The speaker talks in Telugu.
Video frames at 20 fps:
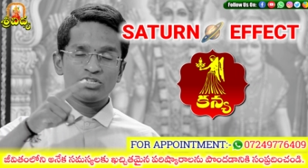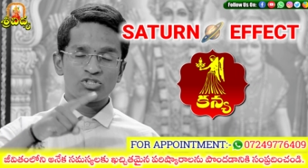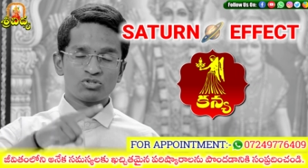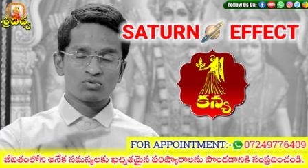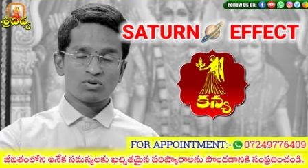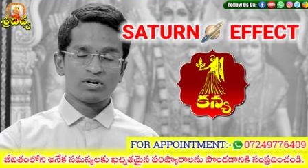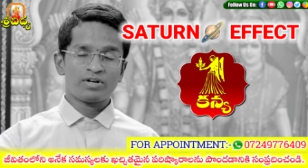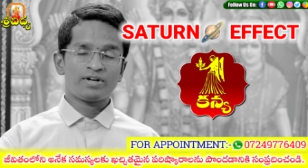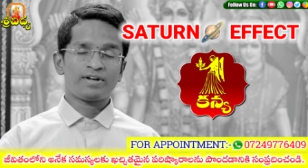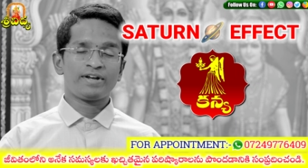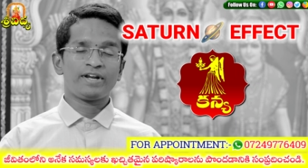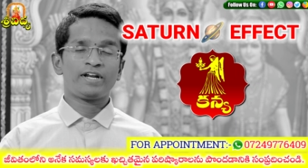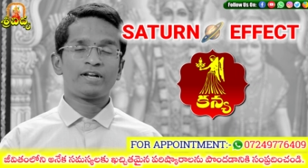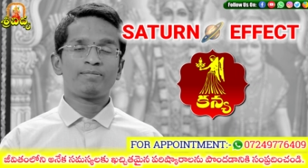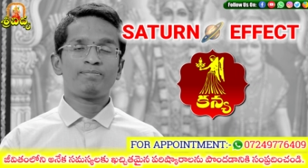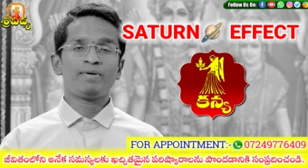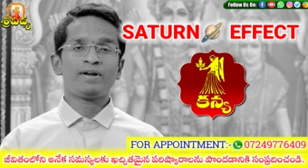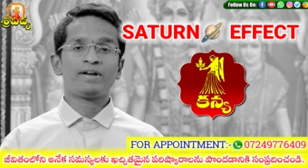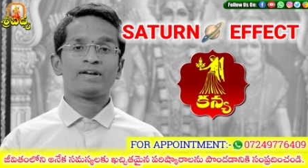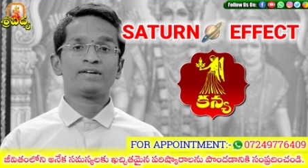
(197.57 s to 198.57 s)
తీసుకున్న
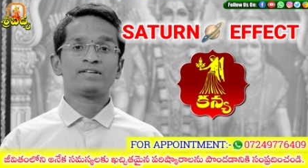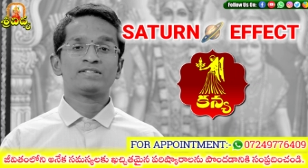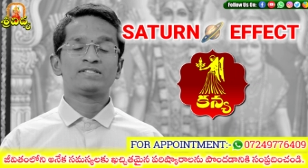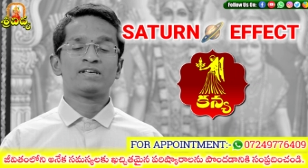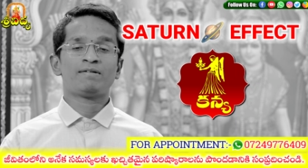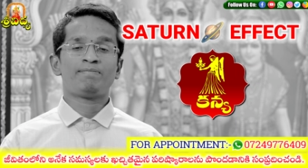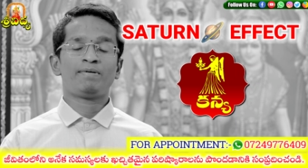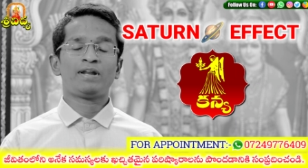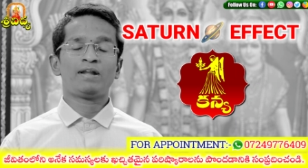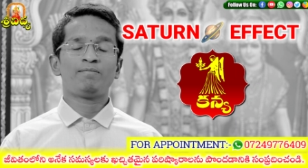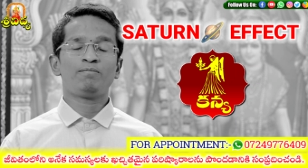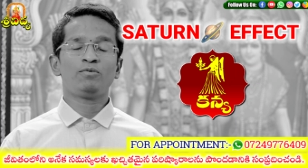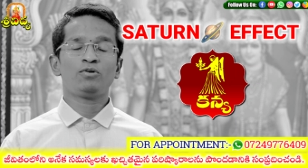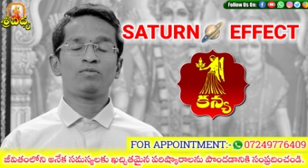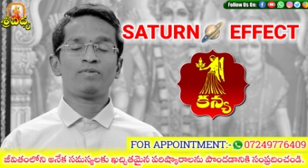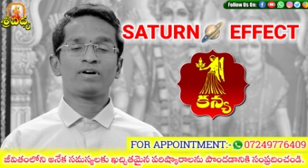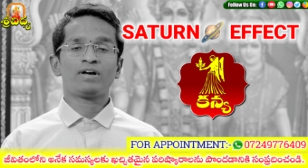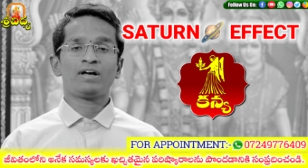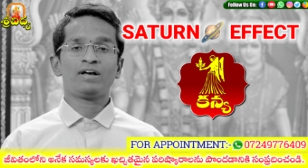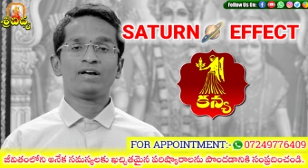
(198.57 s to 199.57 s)
ట్రీట్మెంట్
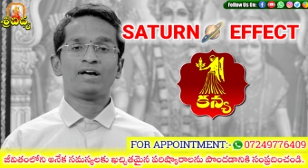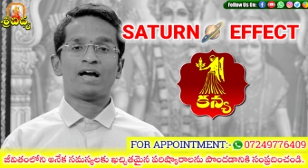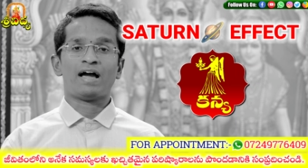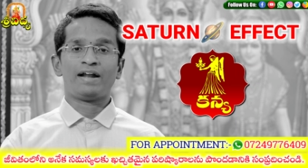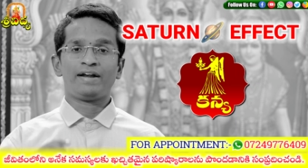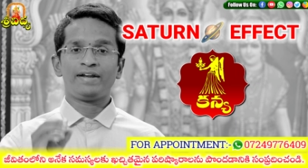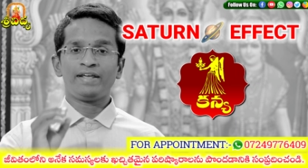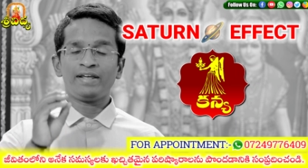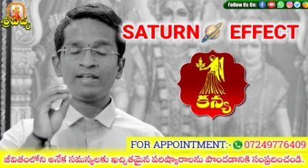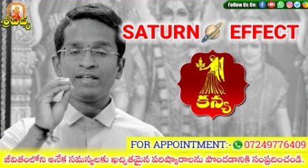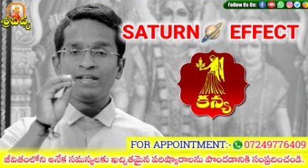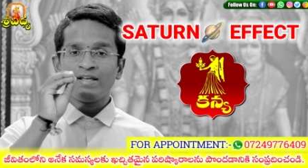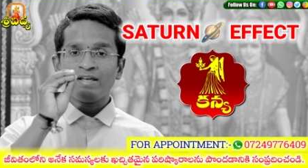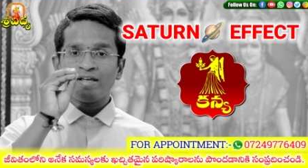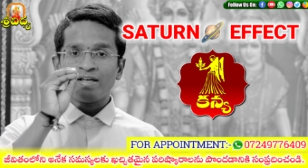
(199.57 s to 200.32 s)
సఫలపూర్వకంగా అంటే